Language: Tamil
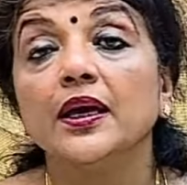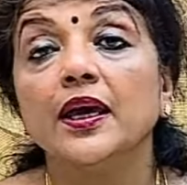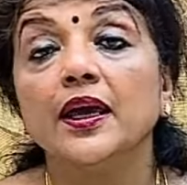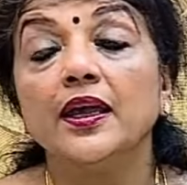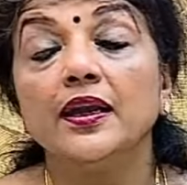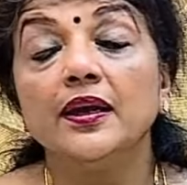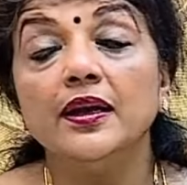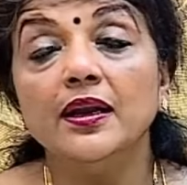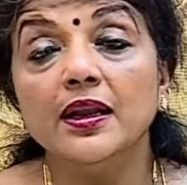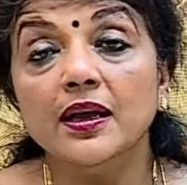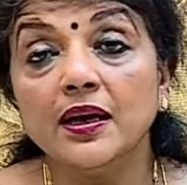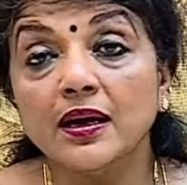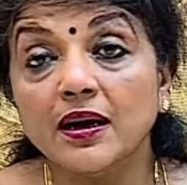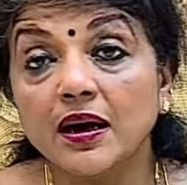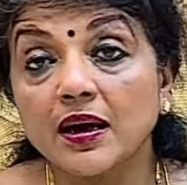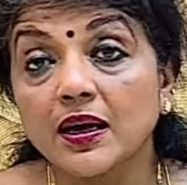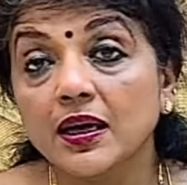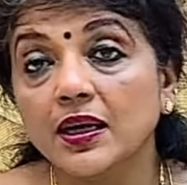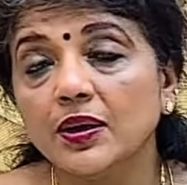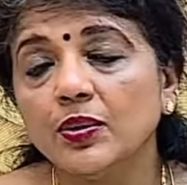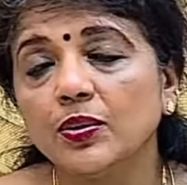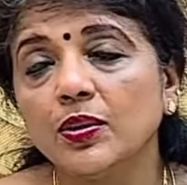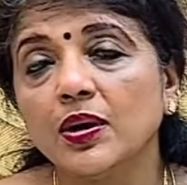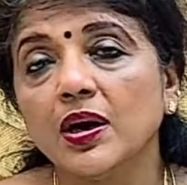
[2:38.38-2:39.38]
என்ன
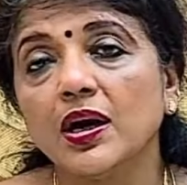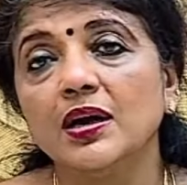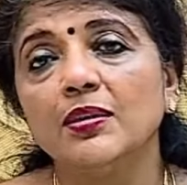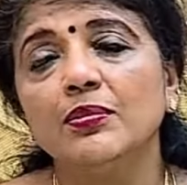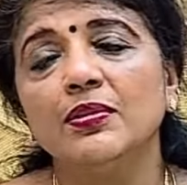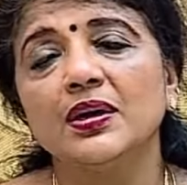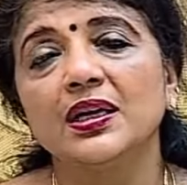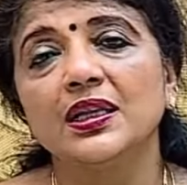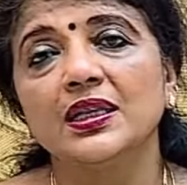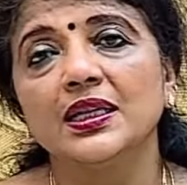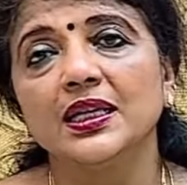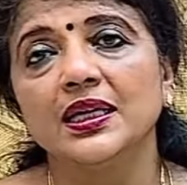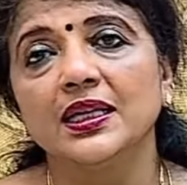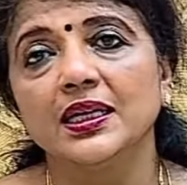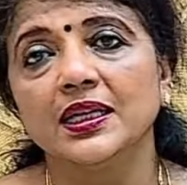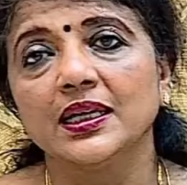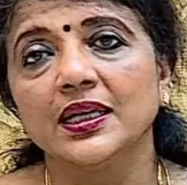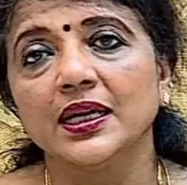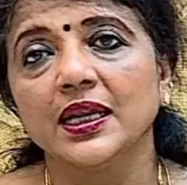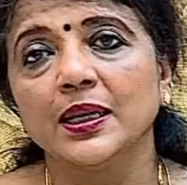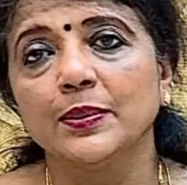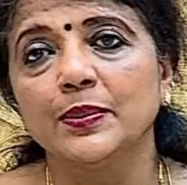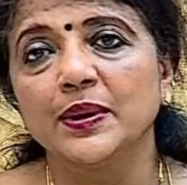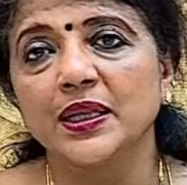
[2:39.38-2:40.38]
காரணம் உங்கள் ஆழ்மனதில்
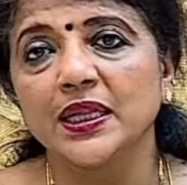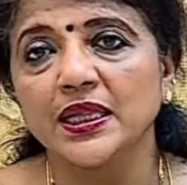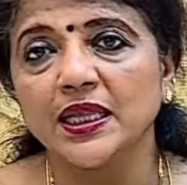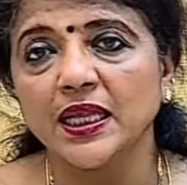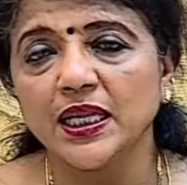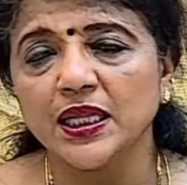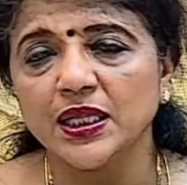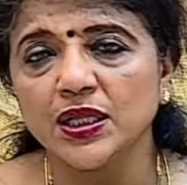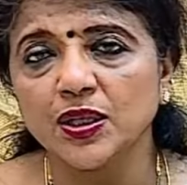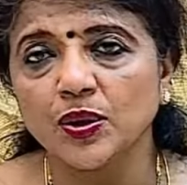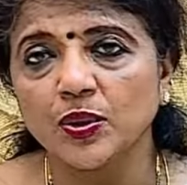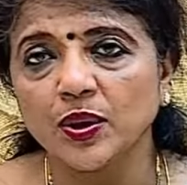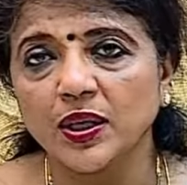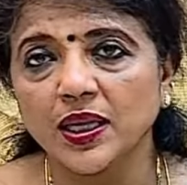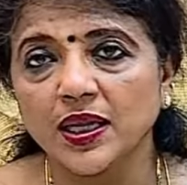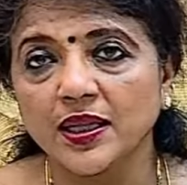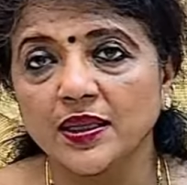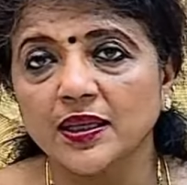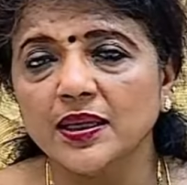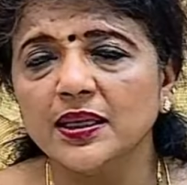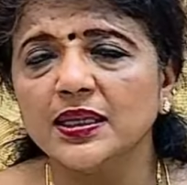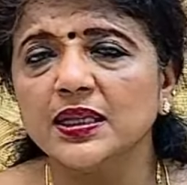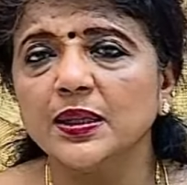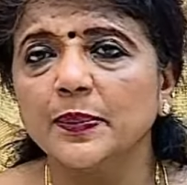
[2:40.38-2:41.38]
இருக்குது என்பதை தெரிந்து
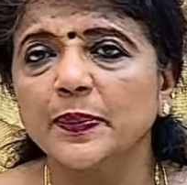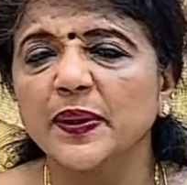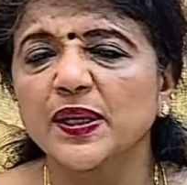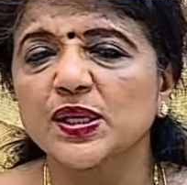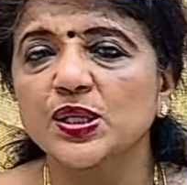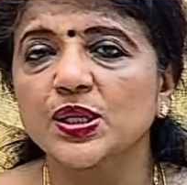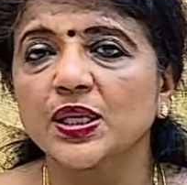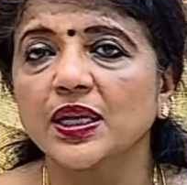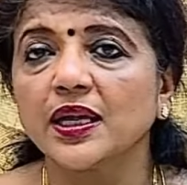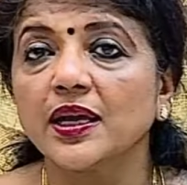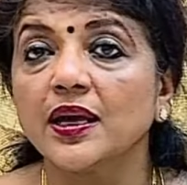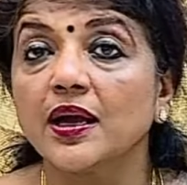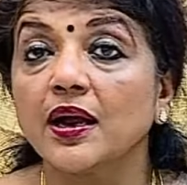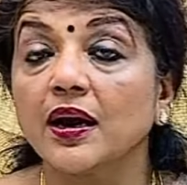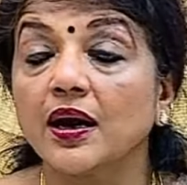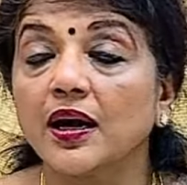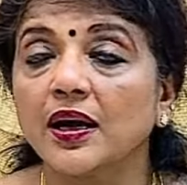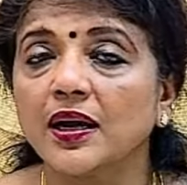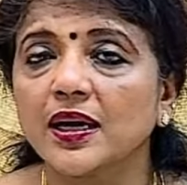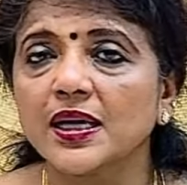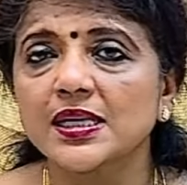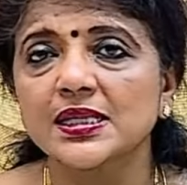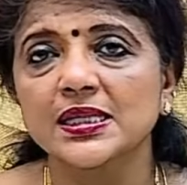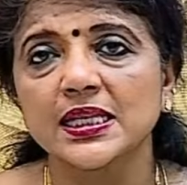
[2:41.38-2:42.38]
கொண்டால் தான் இந்த பிரச்சனையை
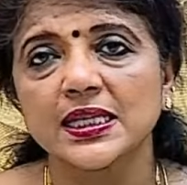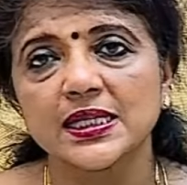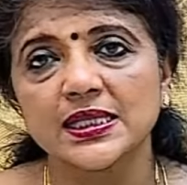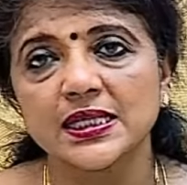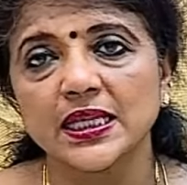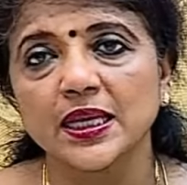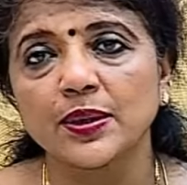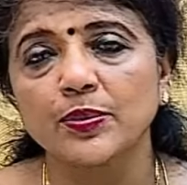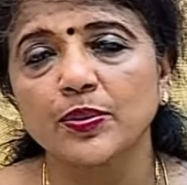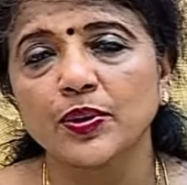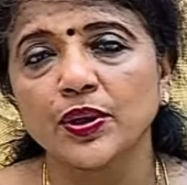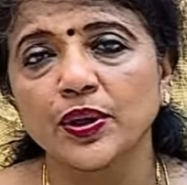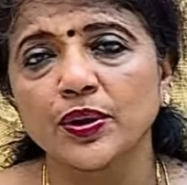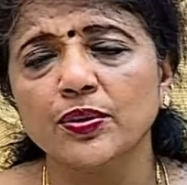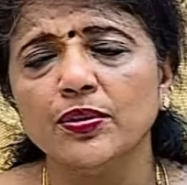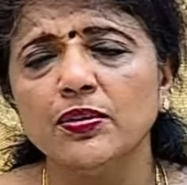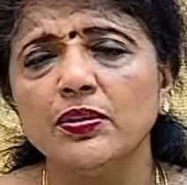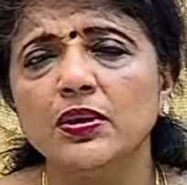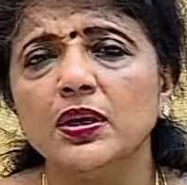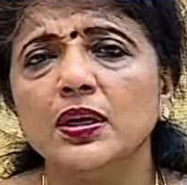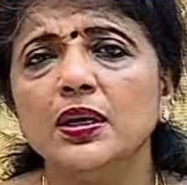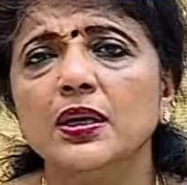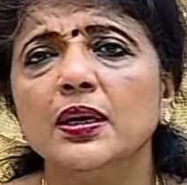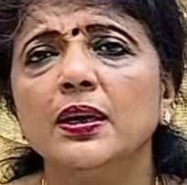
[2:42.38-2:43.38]
அழகாக சரி செய்ய முடியும்
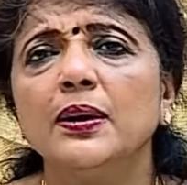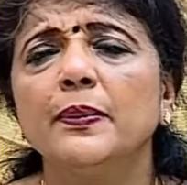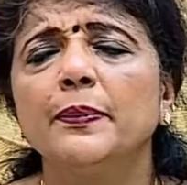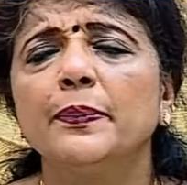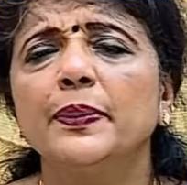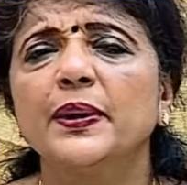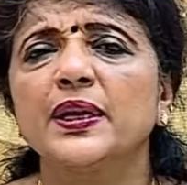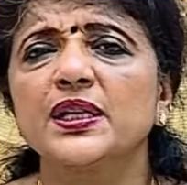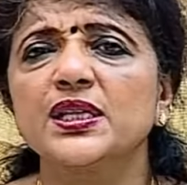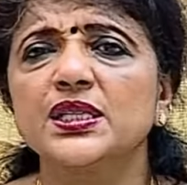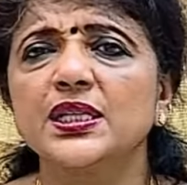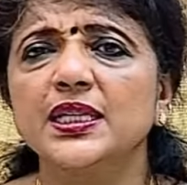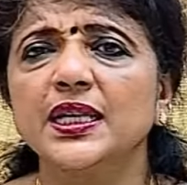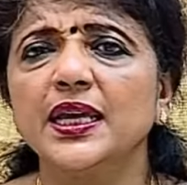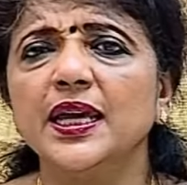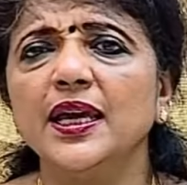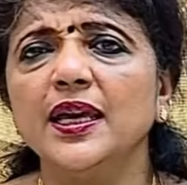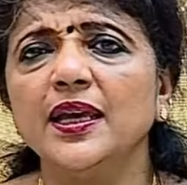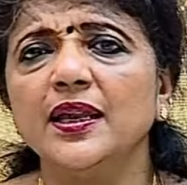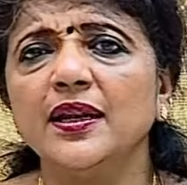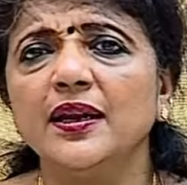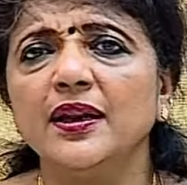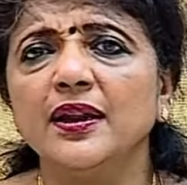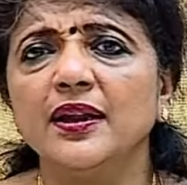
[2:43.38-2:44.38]
பிரச்சனையே
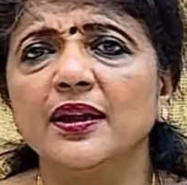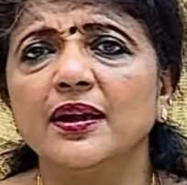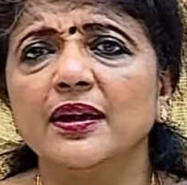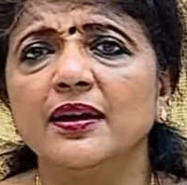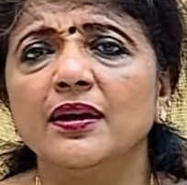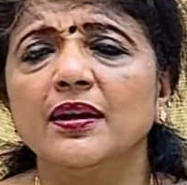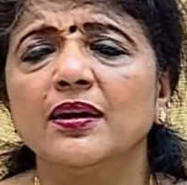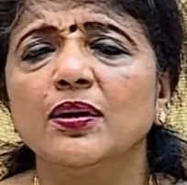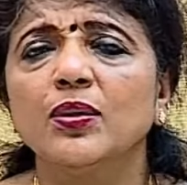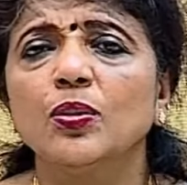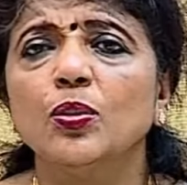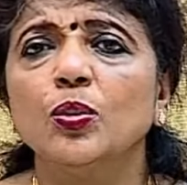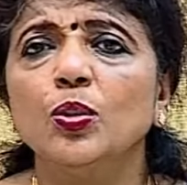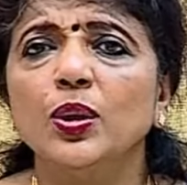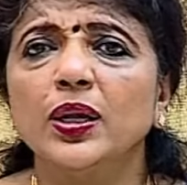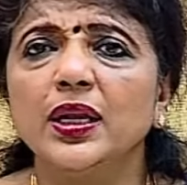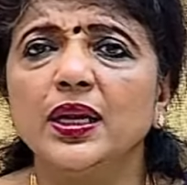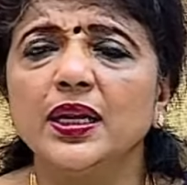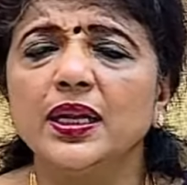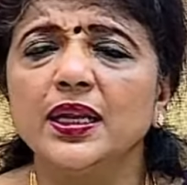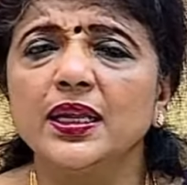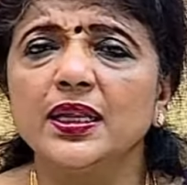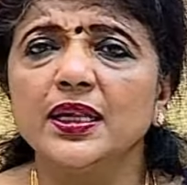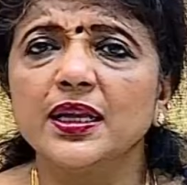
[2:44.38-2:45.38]
இல்லை
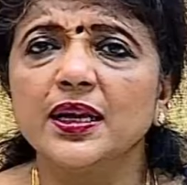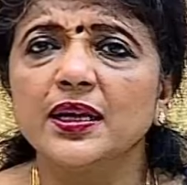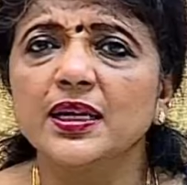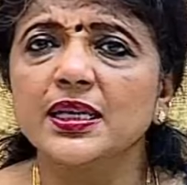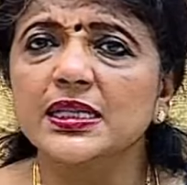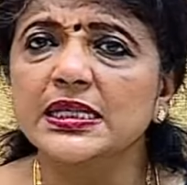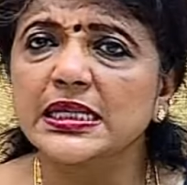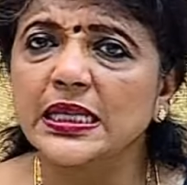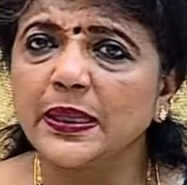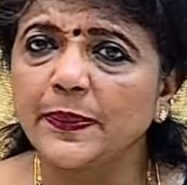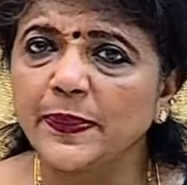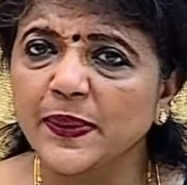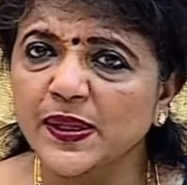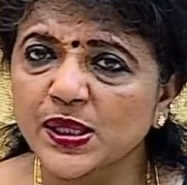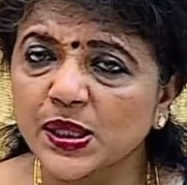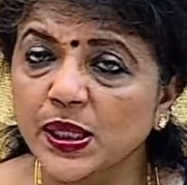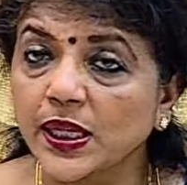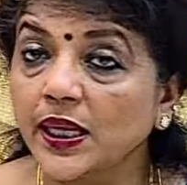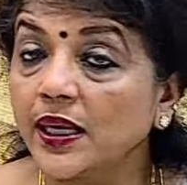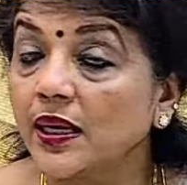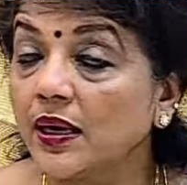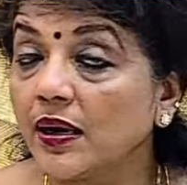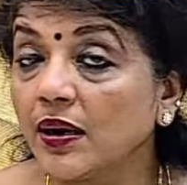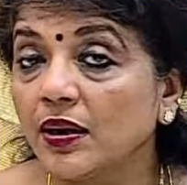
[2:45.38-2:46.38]
உடல் ரீதியான சில
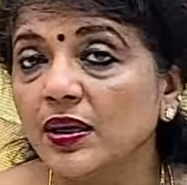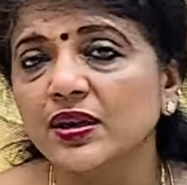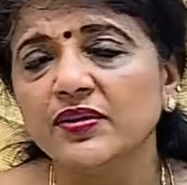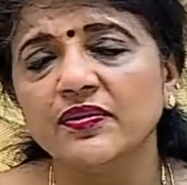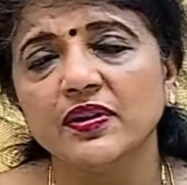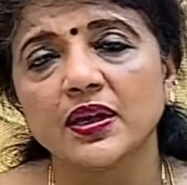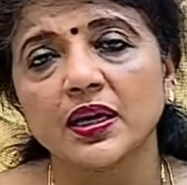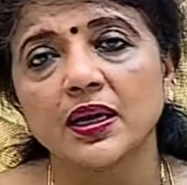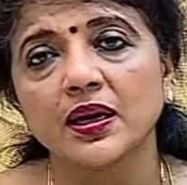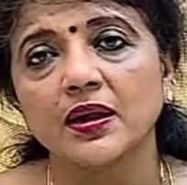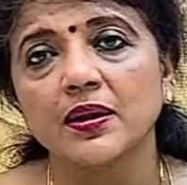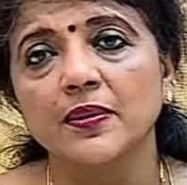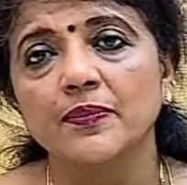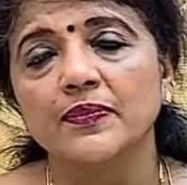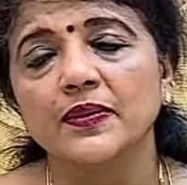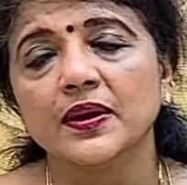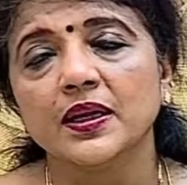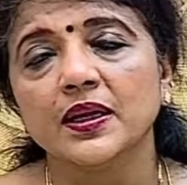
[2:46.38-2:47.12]
பிரச்சனைகள்னாலும் இது வரலாம்